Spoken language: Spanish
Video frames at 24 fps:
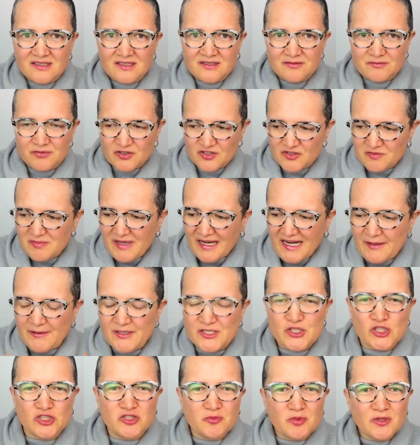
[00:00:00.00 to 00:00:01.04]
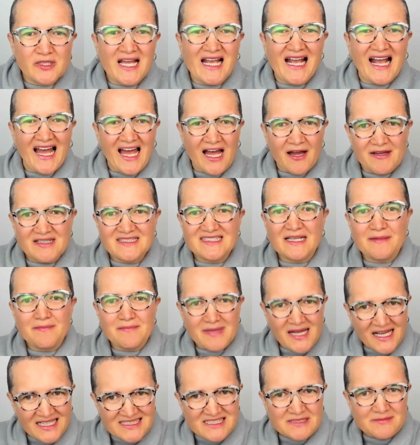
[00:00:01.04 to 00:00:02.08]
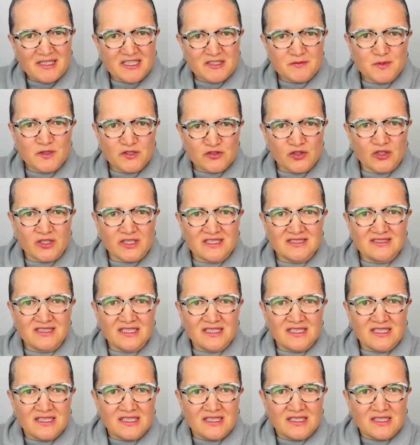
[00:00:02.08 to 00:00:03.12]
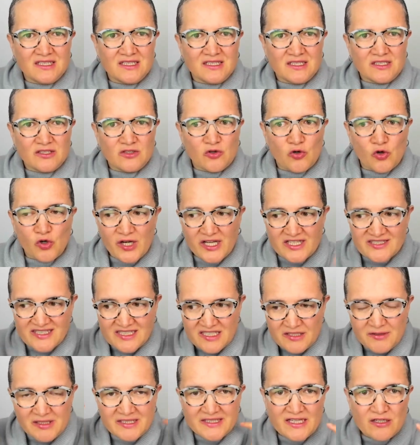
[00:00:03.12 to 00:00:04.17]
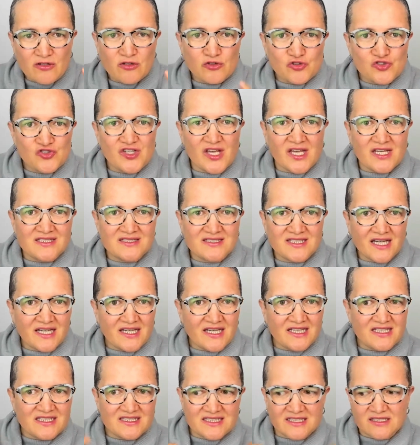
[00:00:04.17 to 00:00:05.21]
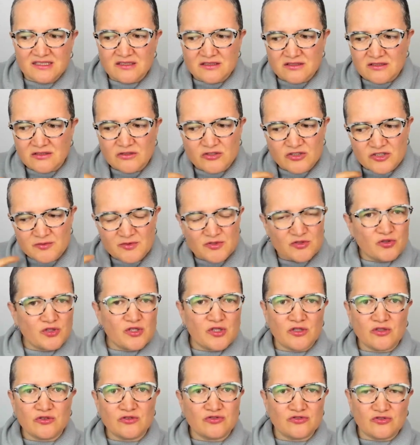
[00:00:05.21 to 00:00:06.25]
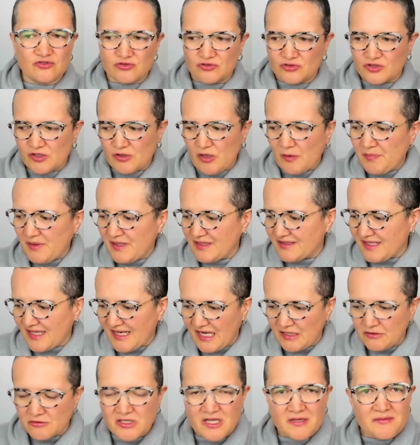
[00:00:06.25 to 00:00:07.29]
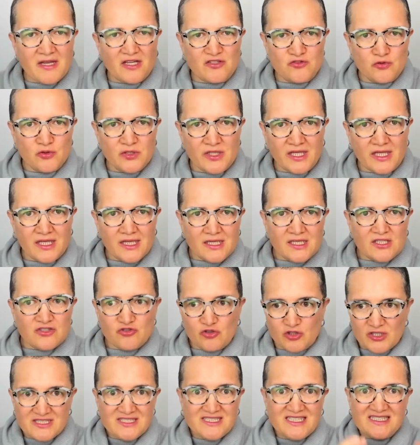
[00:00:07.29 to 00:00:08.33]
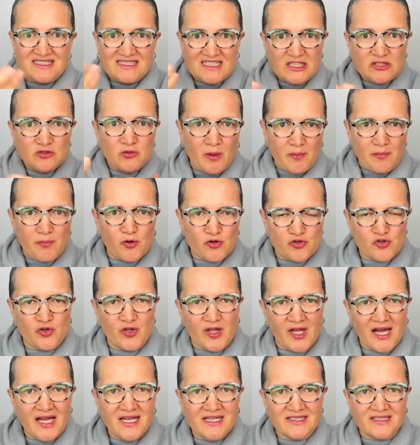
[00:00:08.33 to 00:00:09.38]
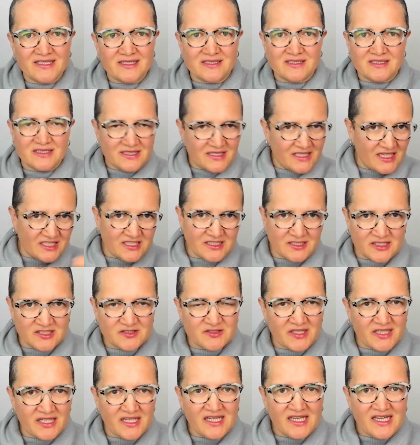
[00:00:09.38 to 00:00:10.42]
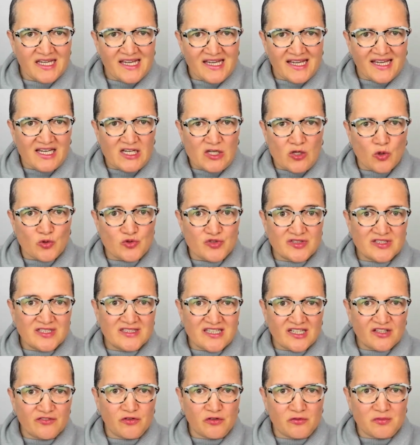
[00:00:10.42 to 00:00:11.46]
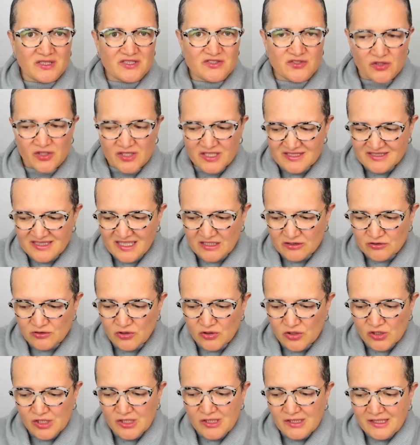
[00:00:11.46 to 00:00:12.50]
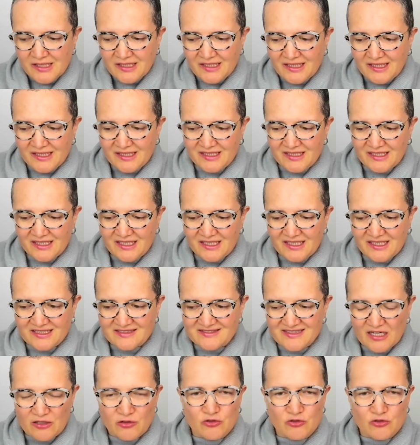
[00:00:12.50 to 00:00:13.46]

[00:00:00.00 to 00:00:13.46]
Entonces es maravilloso porque cada vez hay más y más personas con ese nivel de conciencia que dicen, oye, yo quiero, yo quiero aprender algo que me ayude yo necesito apoyo de alguien. Y ahí es que el coaching de transformación es algo que está